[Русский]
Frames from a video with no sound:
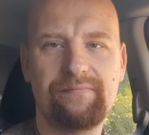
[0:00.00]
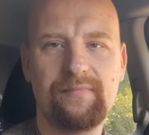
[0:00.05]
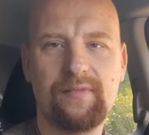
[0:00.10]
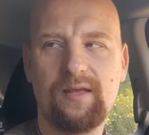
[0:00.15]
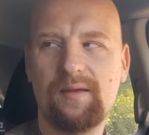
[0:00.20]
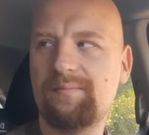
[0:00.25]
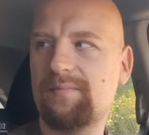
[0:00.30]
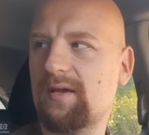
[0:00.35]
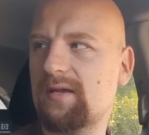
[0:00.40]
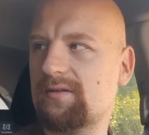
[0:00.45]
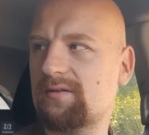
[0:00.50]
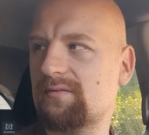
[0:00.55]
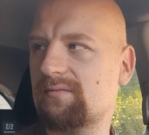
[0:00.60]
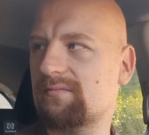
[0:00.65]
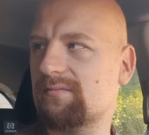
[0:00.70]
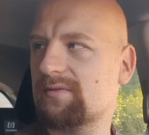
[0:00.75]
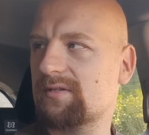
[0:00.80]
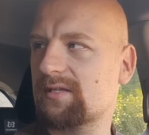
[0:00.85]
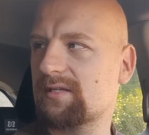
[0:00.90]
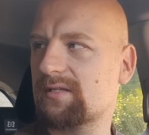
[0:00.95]
опять
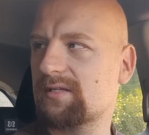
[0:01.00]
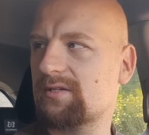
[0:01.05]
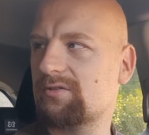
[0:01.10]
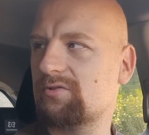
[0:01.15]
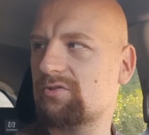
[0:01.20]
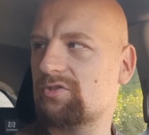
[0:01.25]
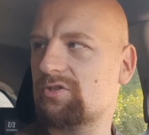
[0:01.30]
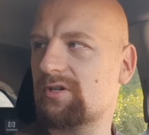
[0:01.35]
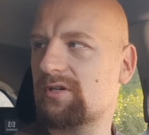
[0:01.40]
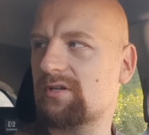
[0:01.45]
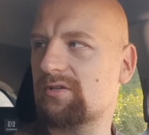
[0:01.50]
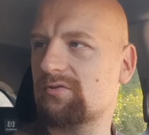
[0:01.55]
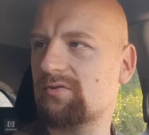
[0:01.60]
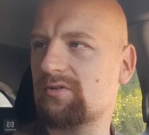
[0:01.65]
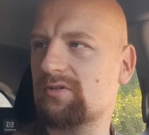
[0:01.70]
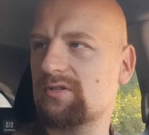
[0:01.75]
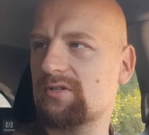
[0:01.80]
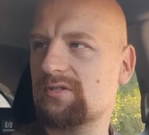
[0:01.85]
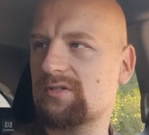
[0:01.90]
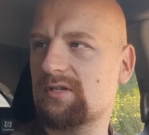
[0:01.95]
сказать, что
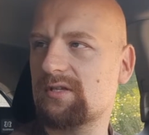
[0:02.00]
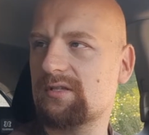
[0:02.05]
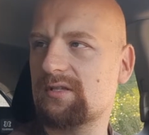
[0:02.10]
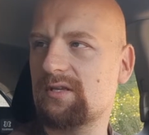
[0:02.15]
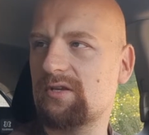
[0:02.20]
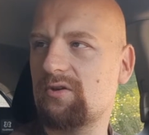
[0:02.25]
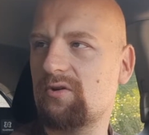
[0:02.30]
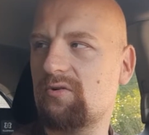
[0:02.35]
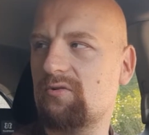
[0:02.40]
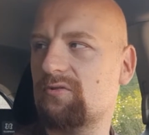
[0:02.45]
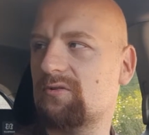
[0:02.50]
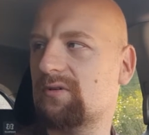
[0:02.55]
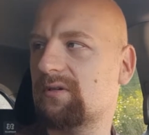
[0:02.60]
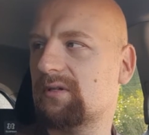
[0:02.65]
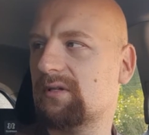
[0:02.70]
черносотенцы это йоу.